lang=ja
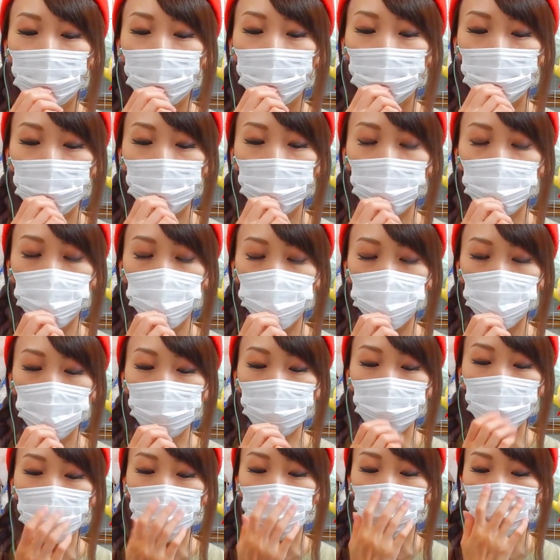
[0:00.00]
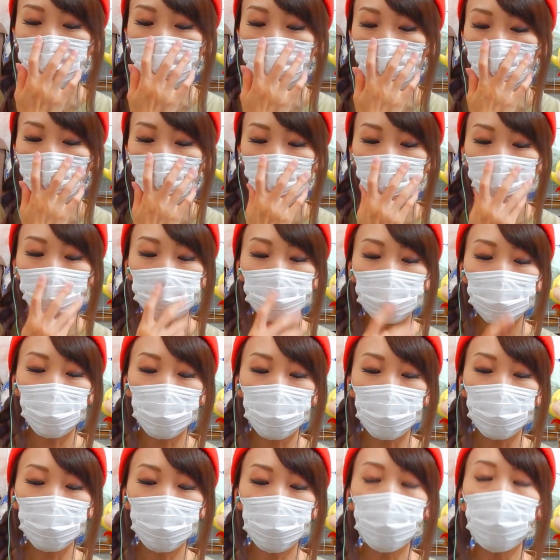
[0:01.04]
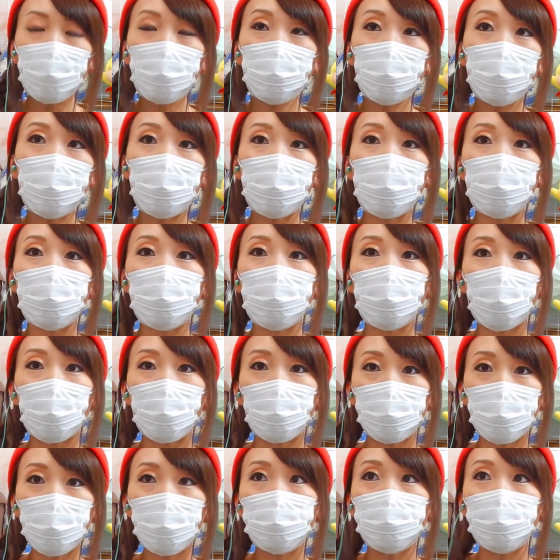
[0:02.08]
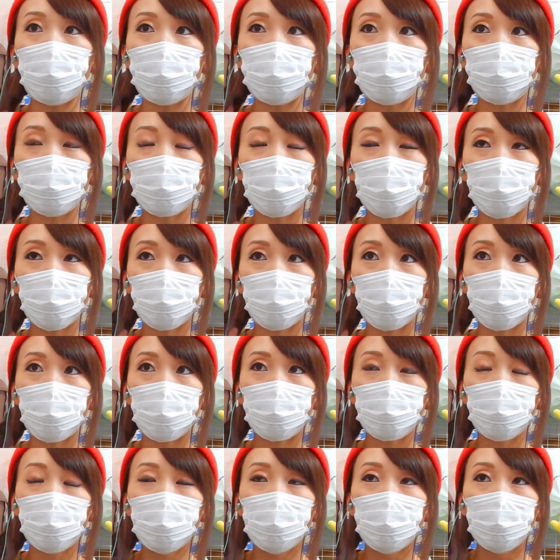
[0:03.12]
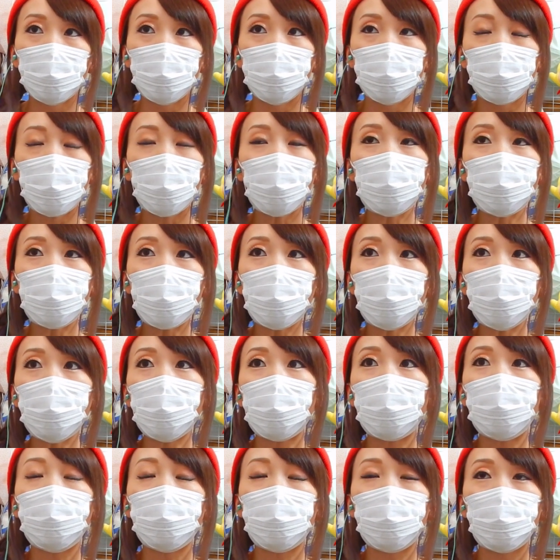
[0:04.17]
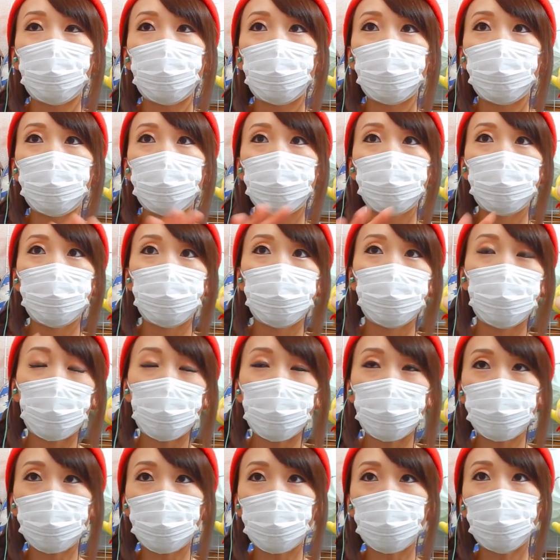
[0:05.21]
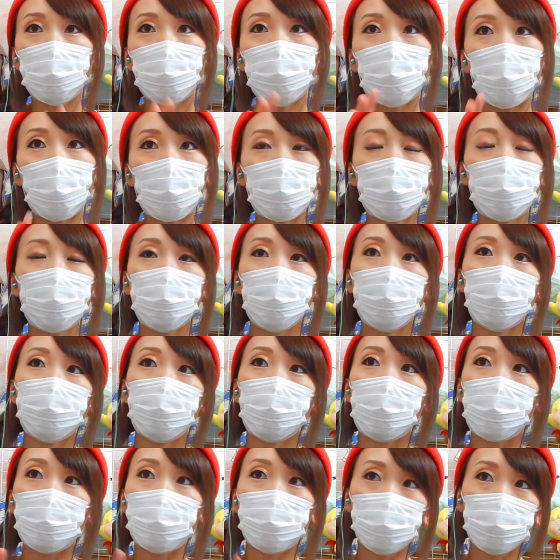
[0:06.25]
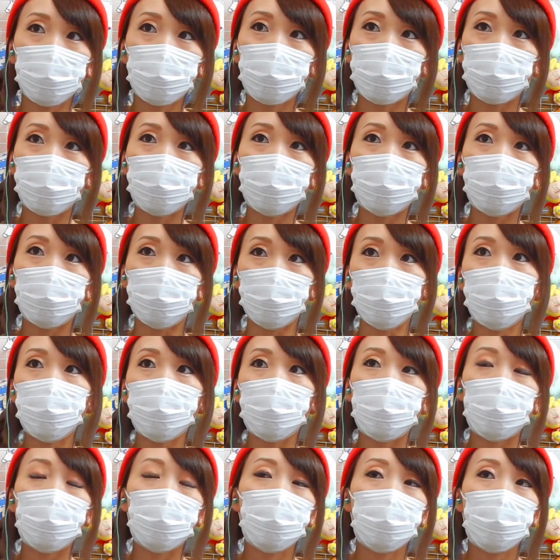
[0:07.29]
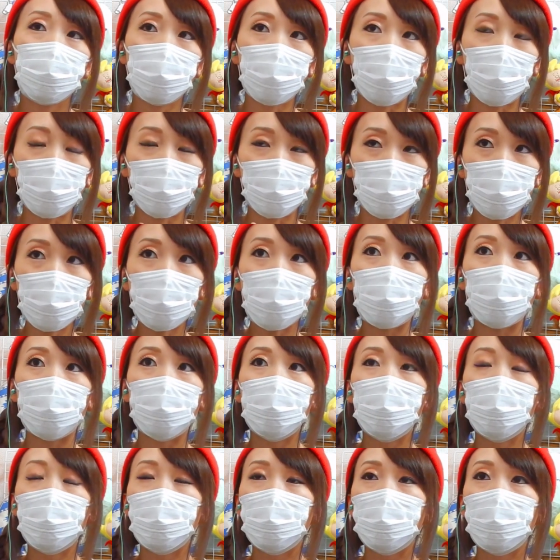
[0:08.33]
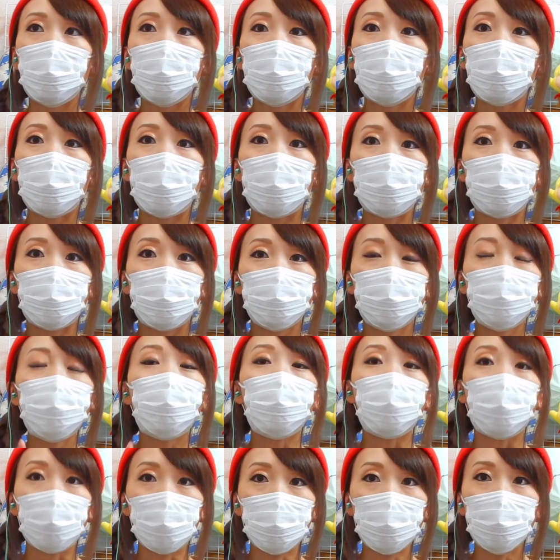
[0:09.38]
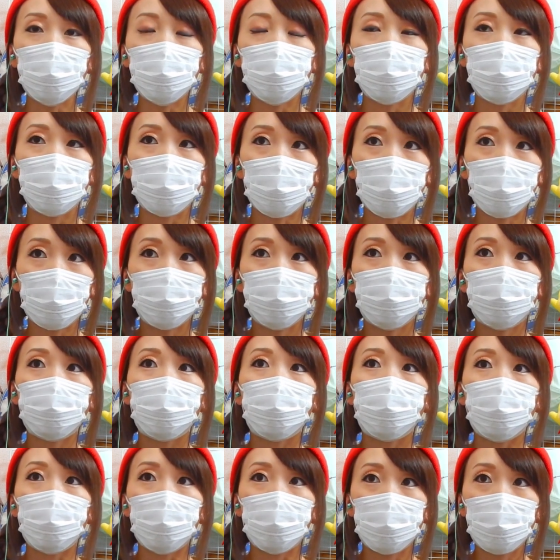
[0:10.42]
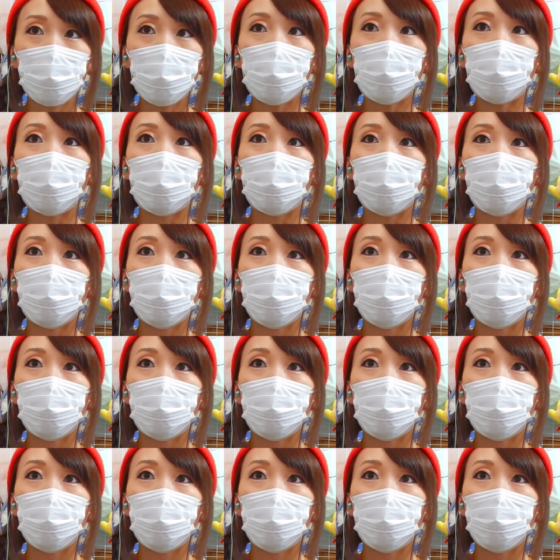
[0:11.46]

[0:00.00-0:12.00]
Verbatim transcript: もうさ、正直さ、誰でもいいんだよね、フレンドさんは。大体、あの、フレンドさんに今上がってるのは、この悟空さんか、あの、ブロリー、力ブロリーか、